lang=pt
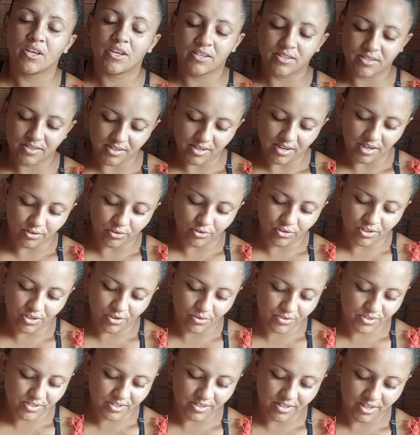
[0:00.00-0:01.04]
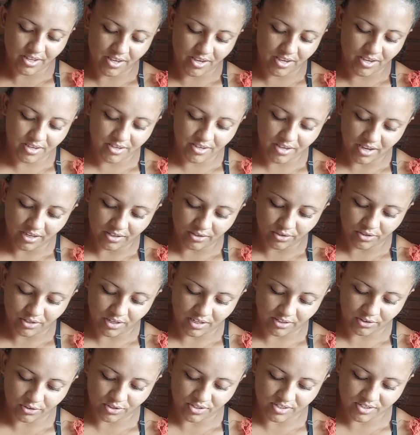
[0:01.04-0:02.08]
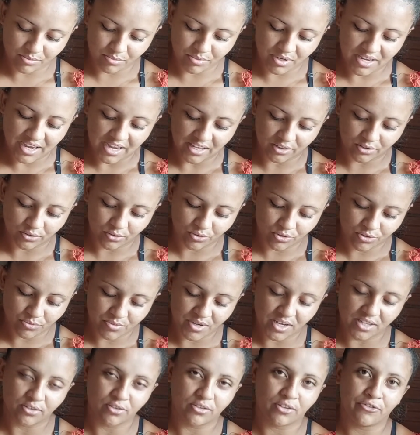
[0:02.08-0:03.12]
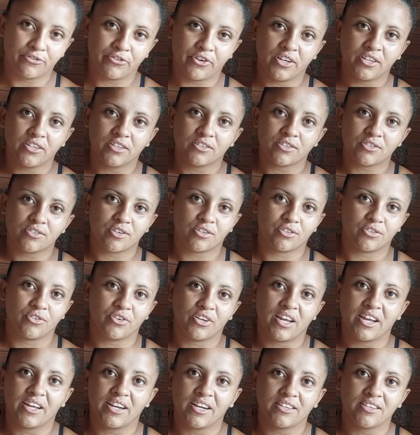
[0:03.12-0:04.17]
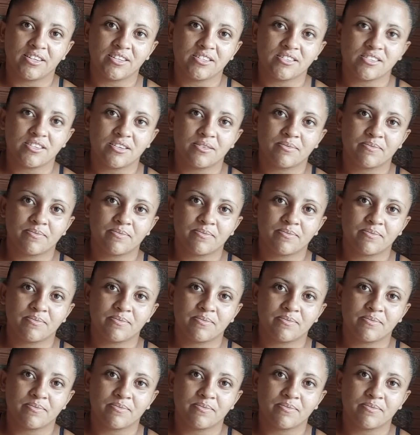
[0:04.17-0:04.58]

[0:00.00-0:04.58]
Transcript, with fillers: É sim, a dona Alcinei, a, a nossa amiga anônima e a dona Fernanda. Só tenho que agradecer.